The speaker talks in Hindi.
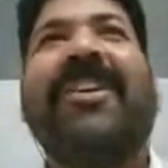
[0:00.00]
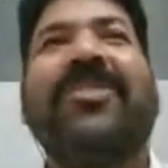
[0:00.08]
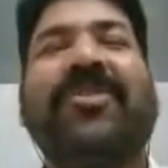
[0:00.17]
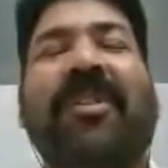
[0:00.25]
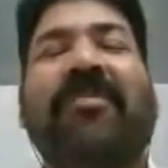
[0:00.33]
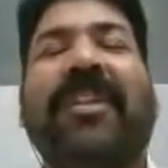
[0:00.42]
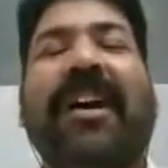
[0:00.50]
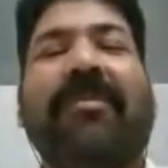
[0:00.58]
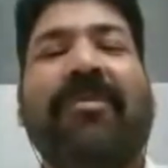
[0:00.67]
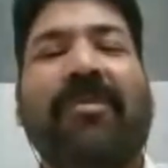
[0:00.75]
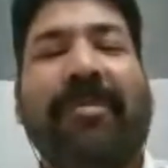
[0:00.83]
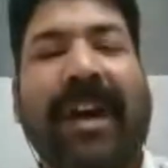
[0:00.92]
जो अपने
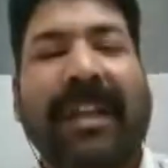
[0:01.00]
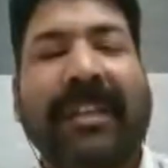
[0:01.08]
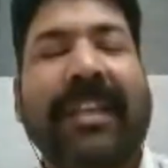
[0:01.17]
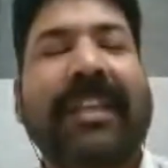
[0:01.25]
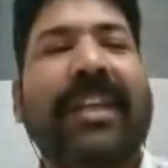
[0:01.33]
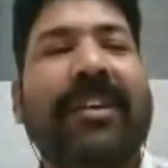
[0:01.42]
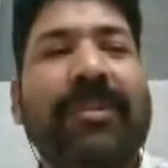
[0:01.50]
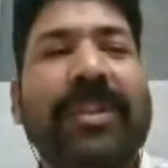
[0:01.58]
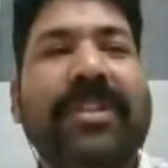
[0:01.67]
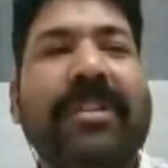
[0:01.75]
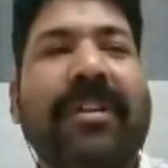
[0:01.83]
आप को मानते थे उच्च